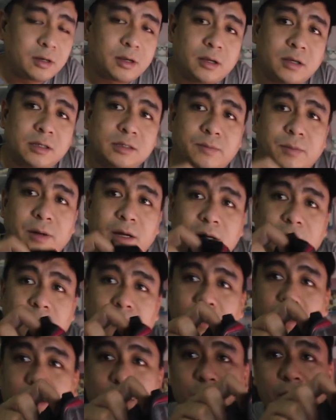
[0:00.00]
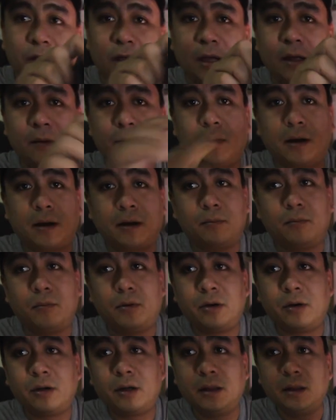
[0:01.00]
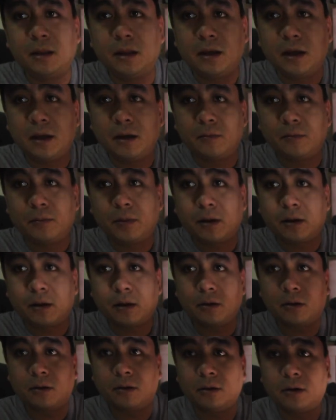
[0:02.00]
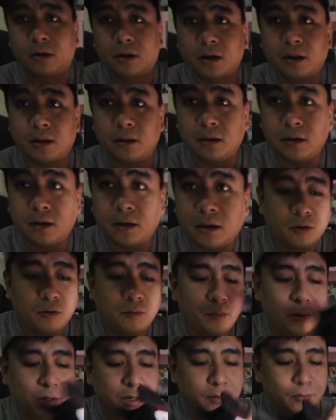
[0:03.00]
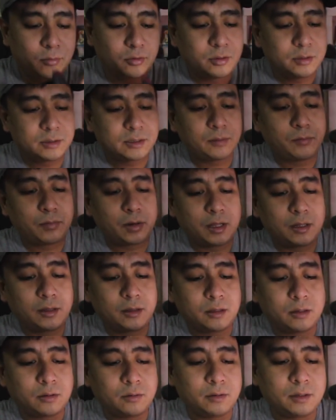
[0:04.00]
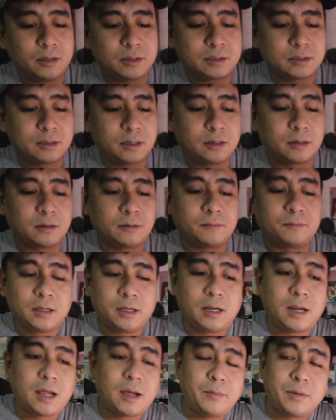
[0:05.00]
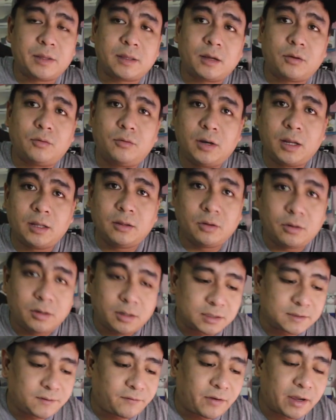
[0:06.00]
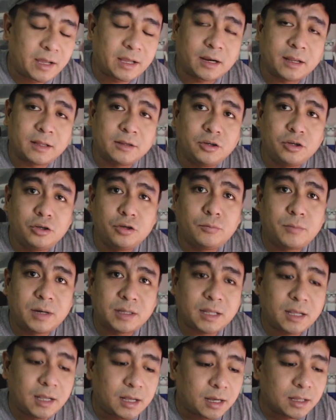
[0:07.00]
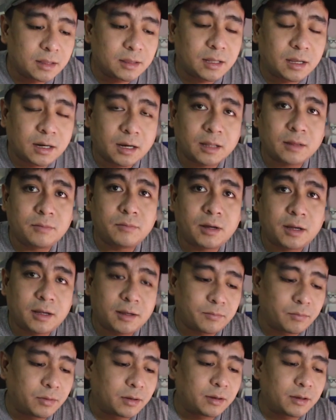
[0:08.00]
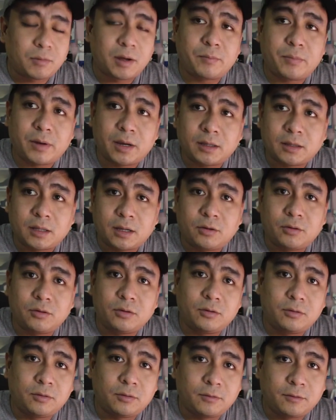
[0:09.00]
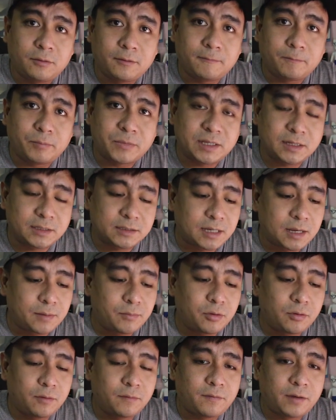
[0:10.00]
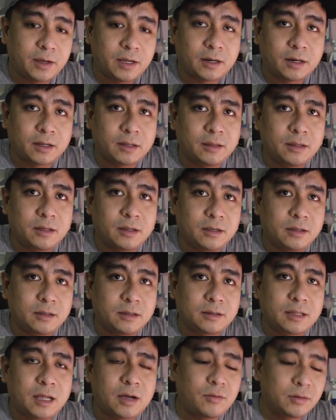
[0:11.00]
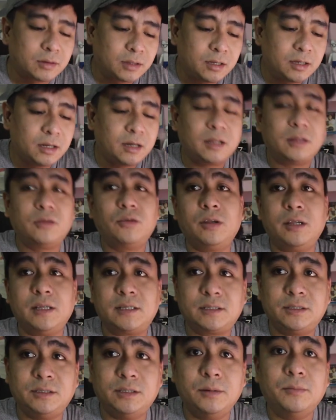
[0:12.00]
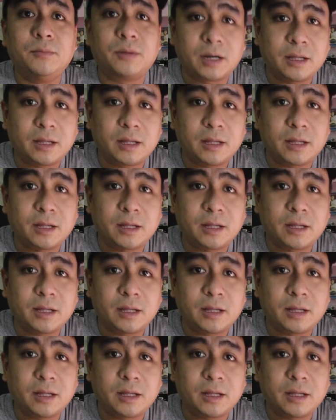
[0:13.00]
niya is parang maroon na yan. Parang burgundy nga yung pagka-color red niya. Kumpara mo dun sa bread to isang kinamit na kulay dun is fire red. Yun yung matingkad na red mga be. Papakita ko yung sinasabi kong fire red na tawag din nila dun is gym